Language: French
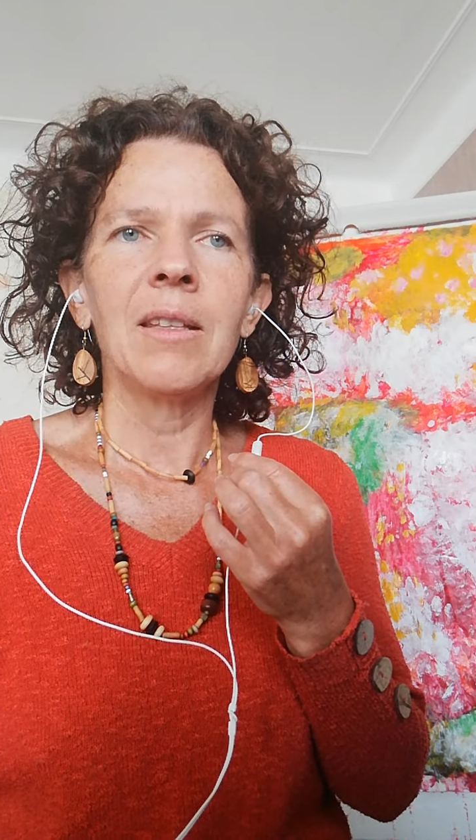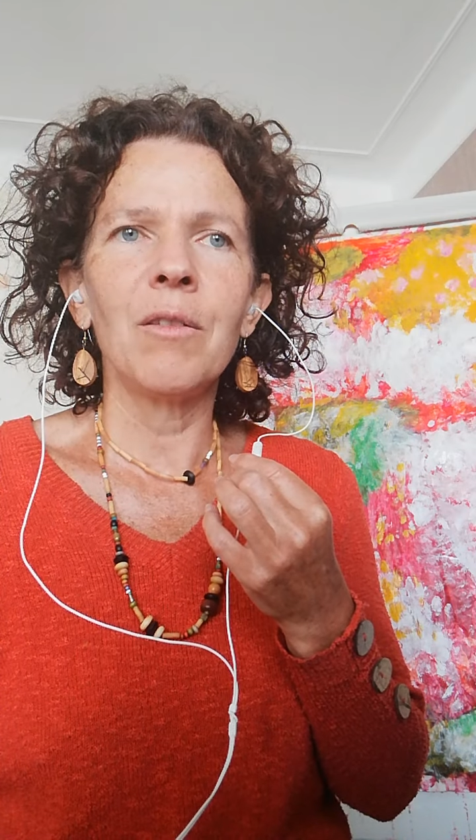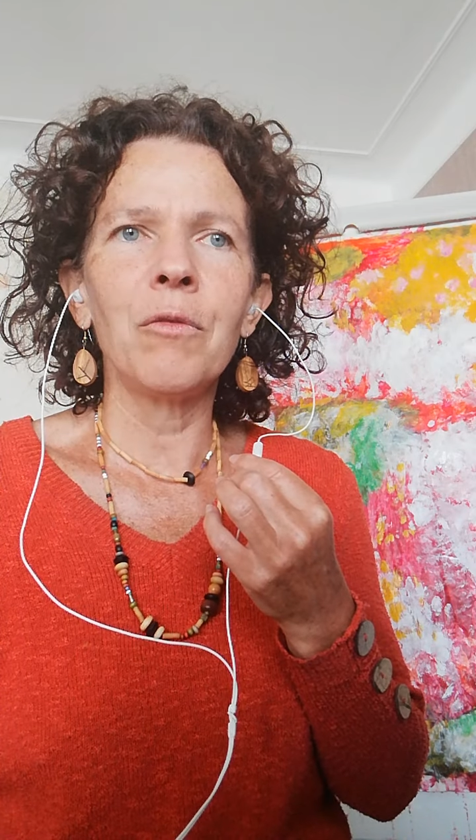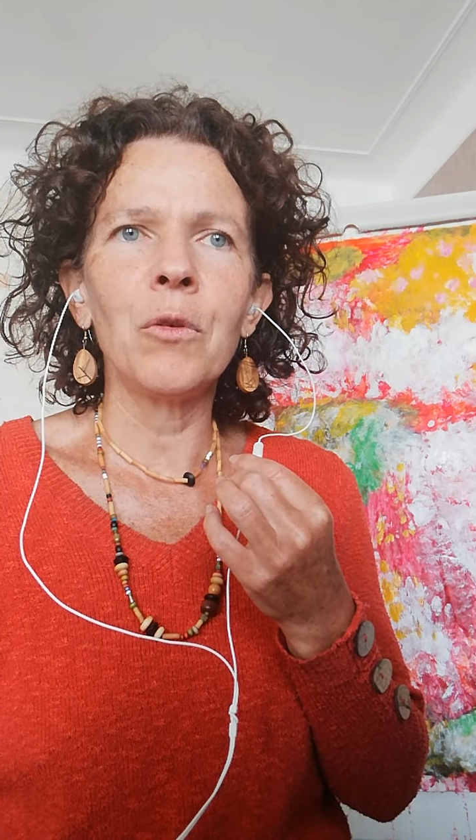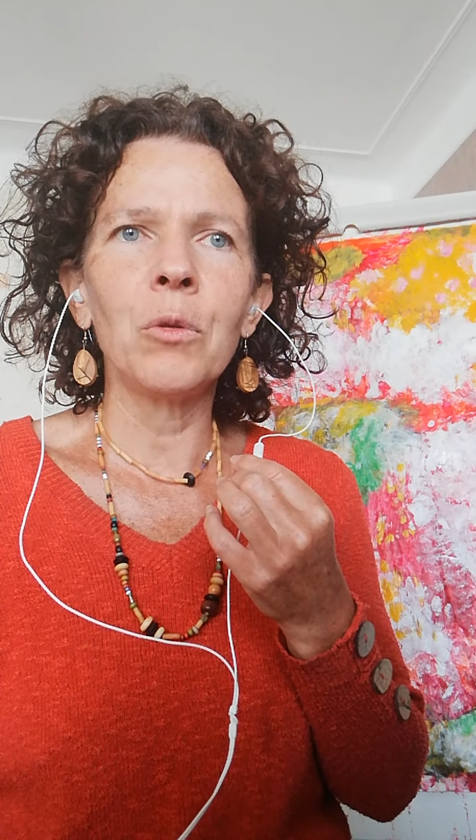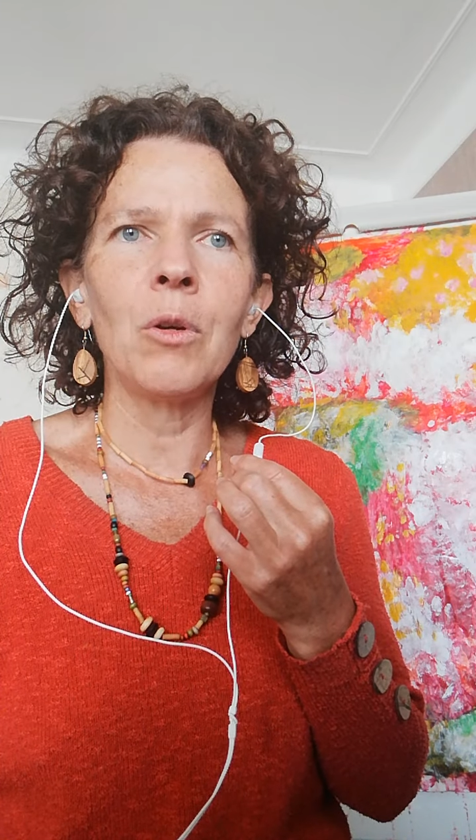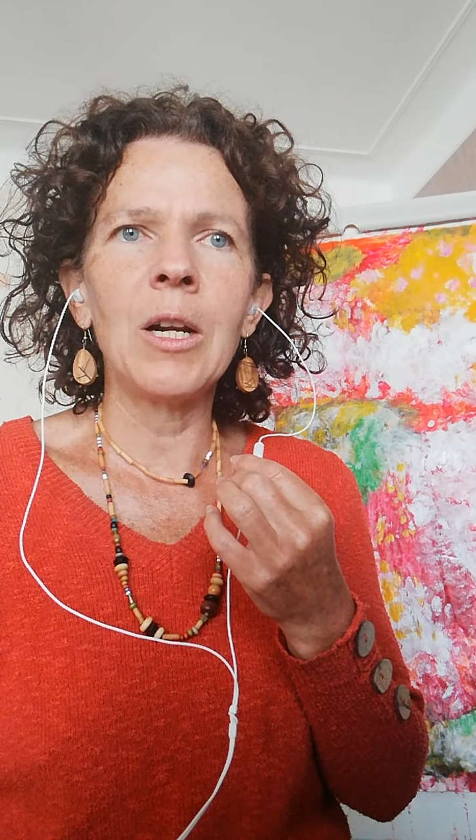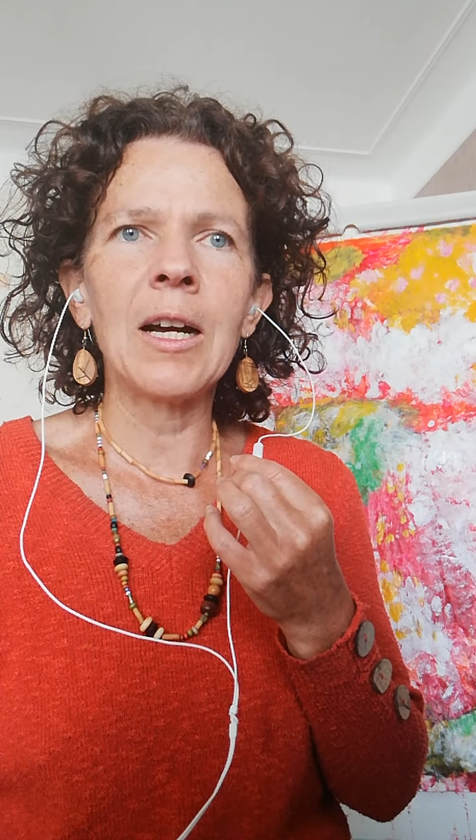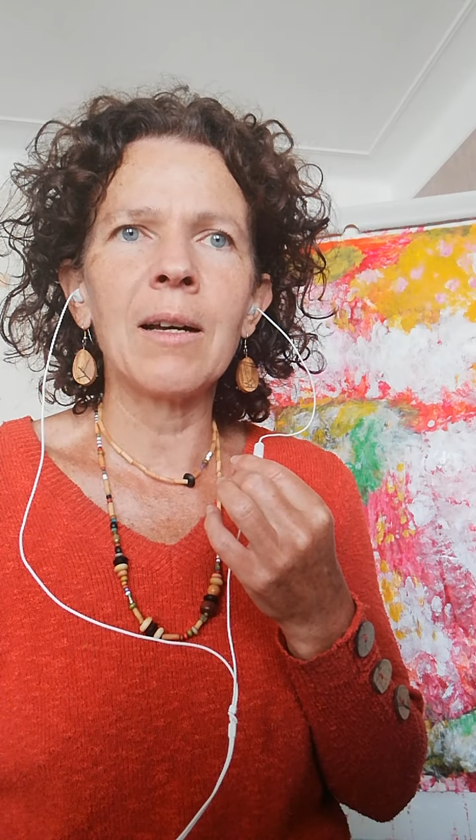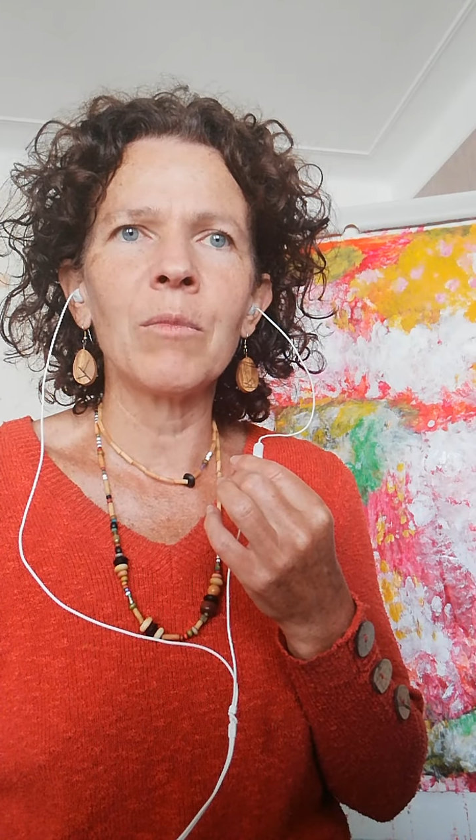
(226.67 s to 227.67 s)
des flots de
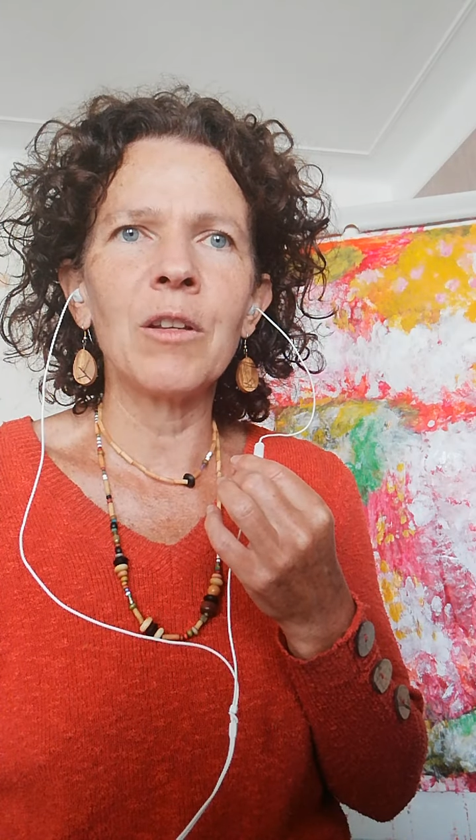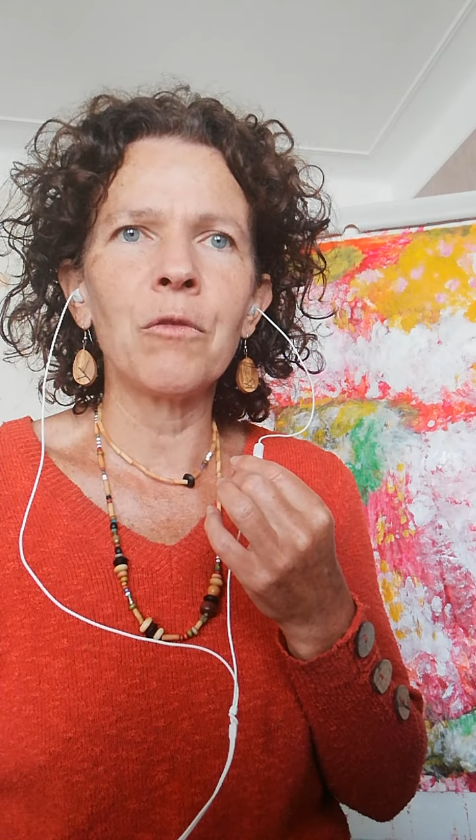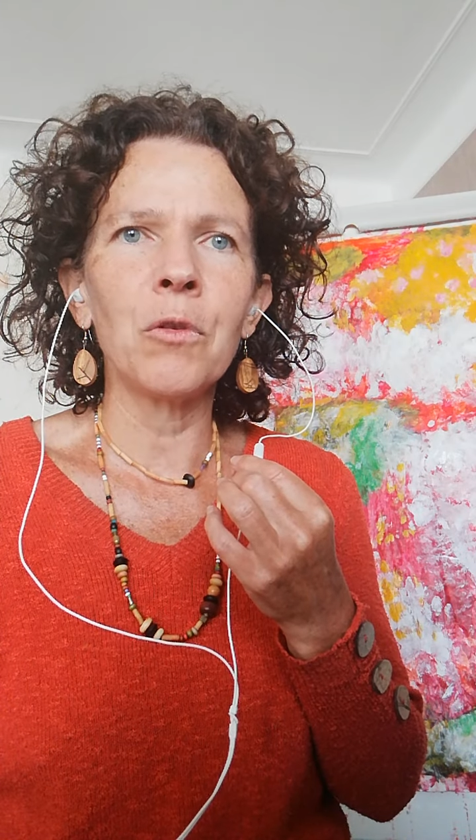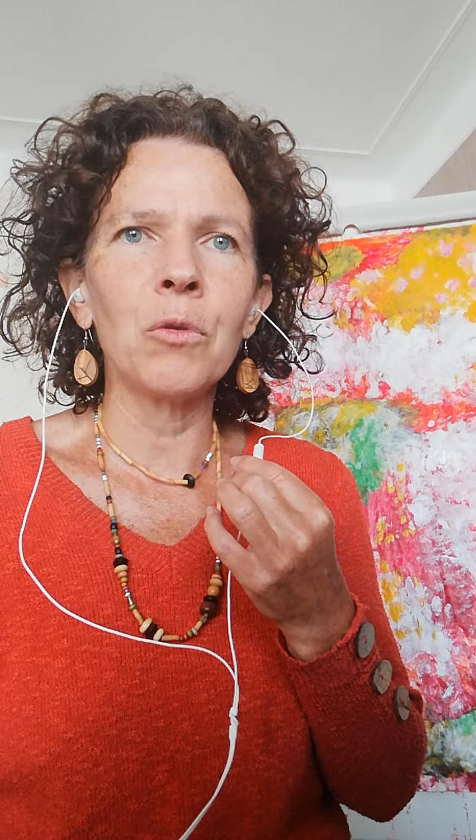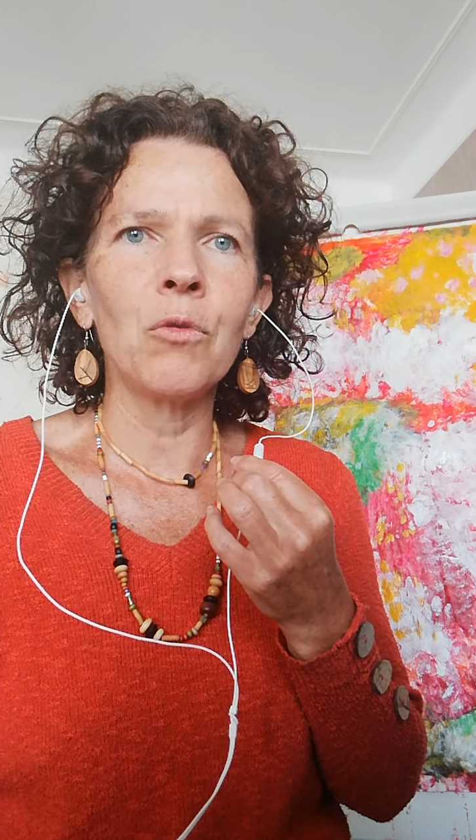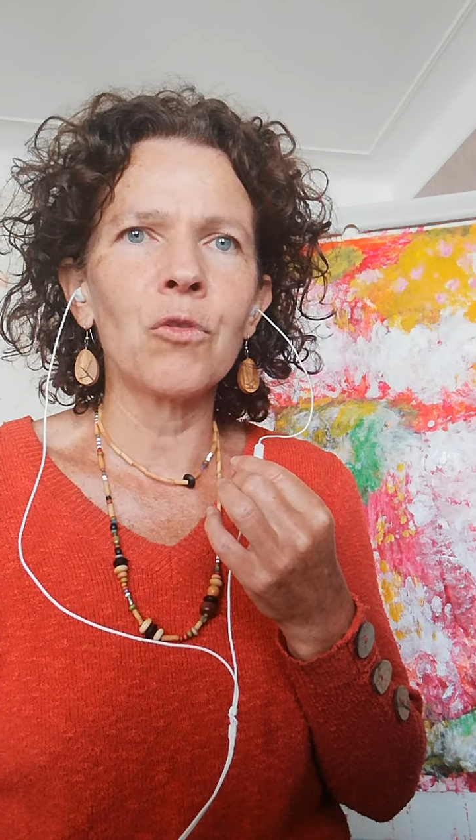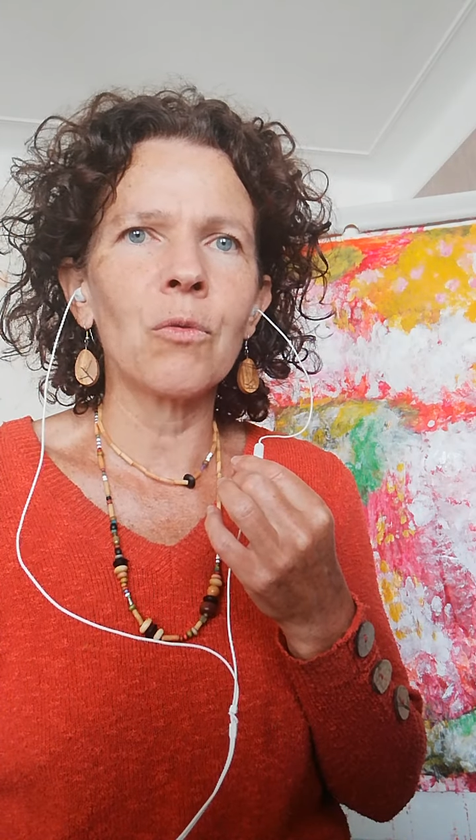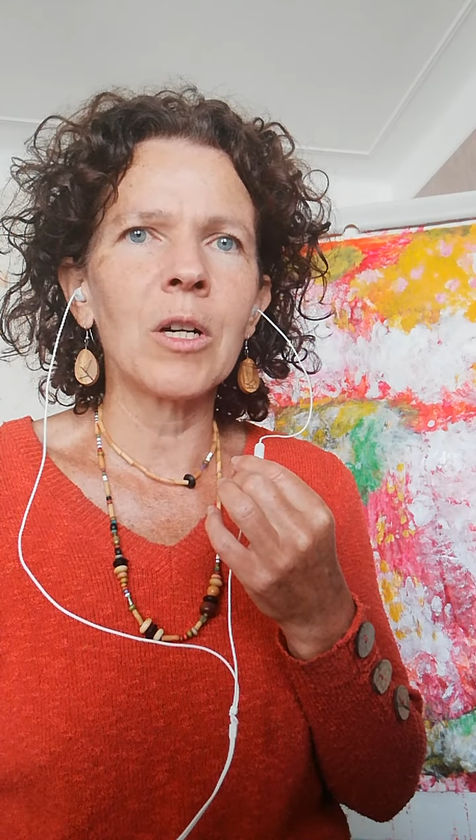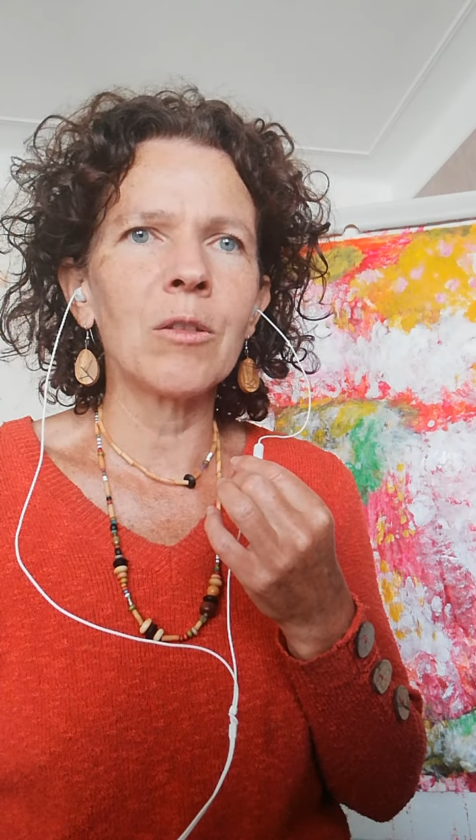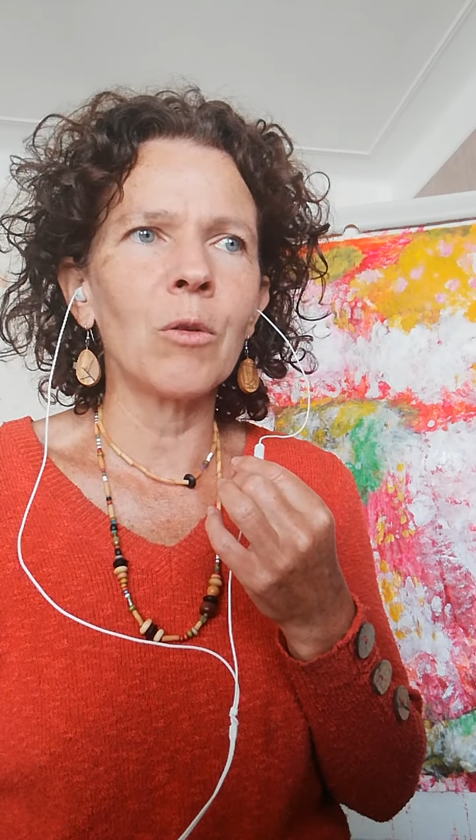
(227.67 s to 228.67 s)
larmes, des flots de joie,